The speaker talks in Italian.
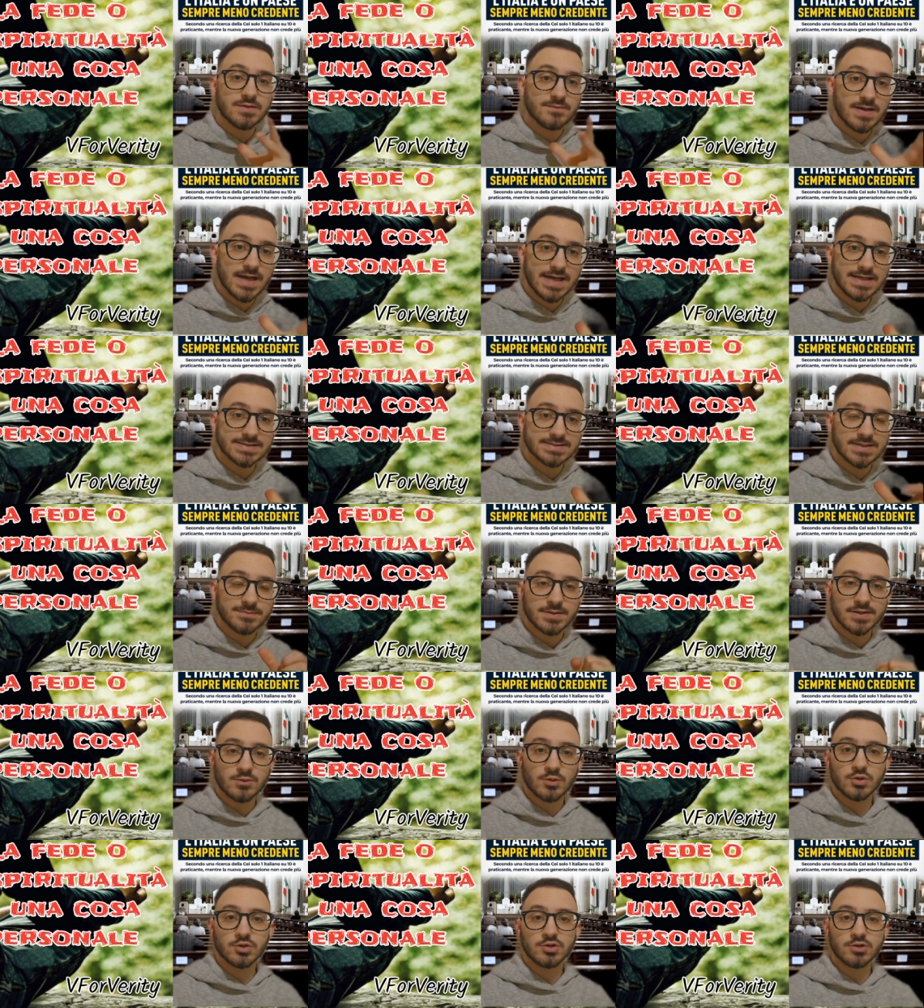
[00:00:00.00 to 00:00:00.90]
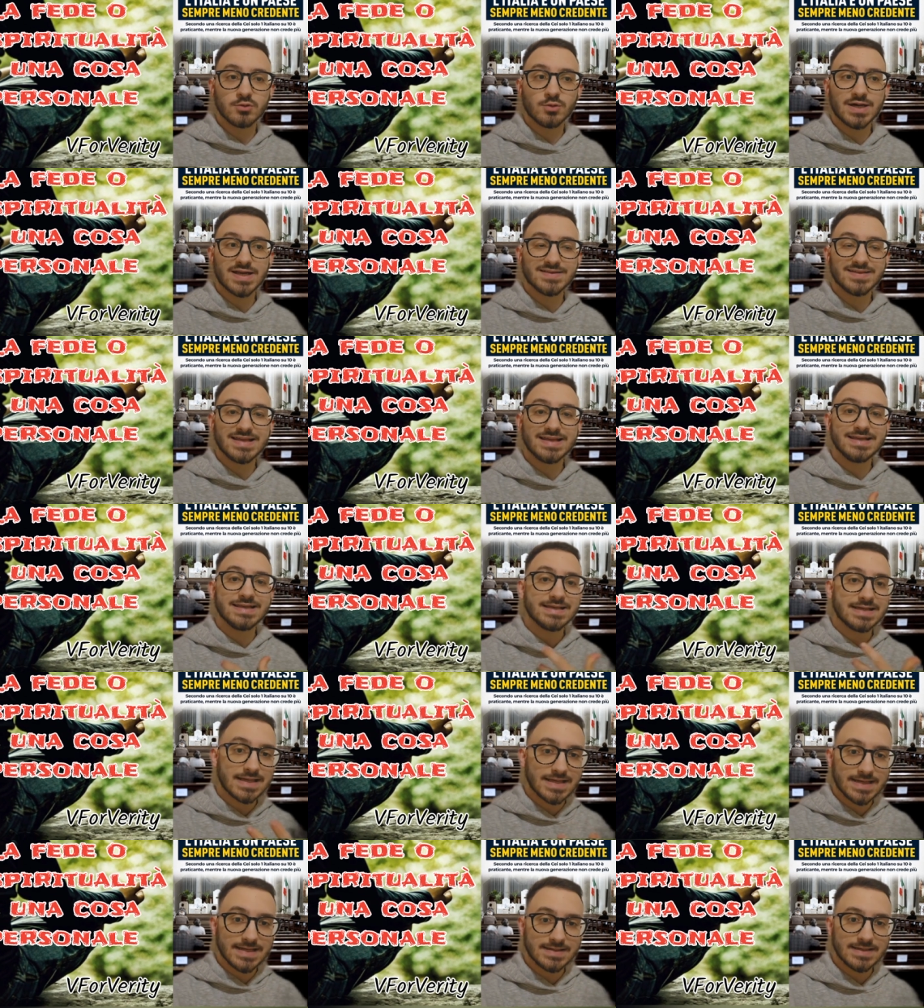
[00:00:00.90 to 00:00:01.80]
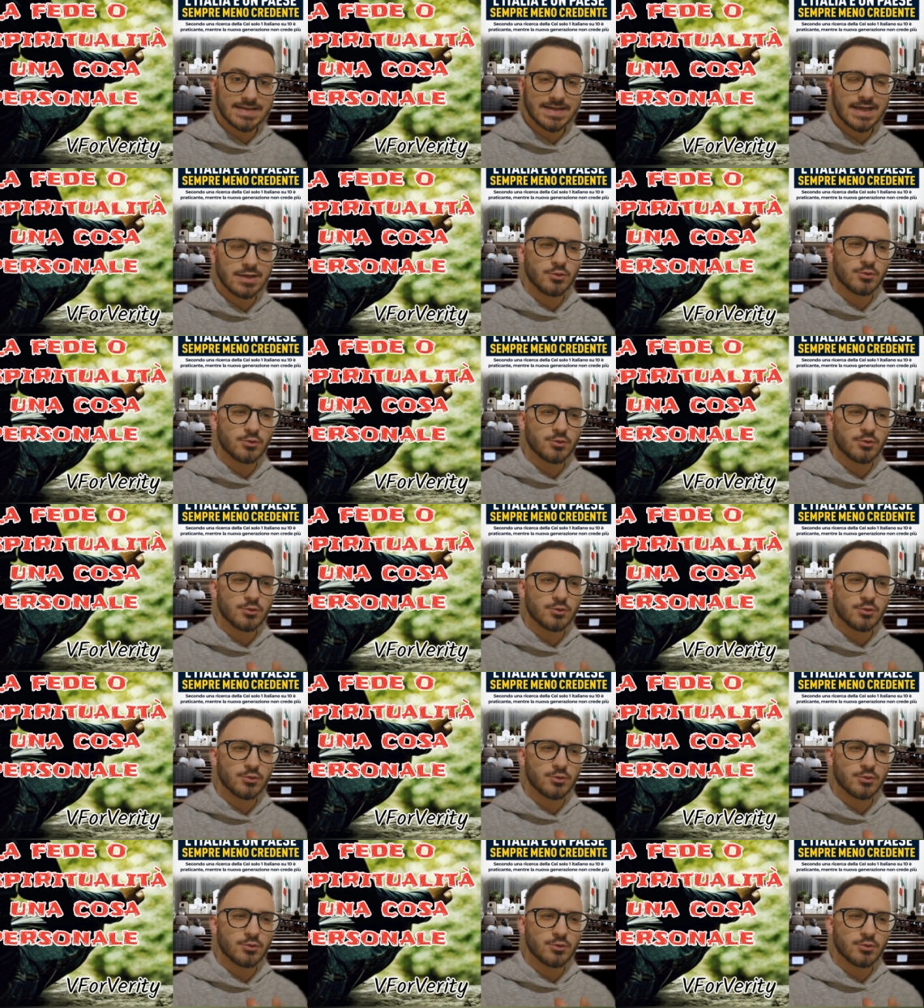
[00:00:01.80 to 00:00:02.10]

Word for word: diversa per quanto riguarda il credere,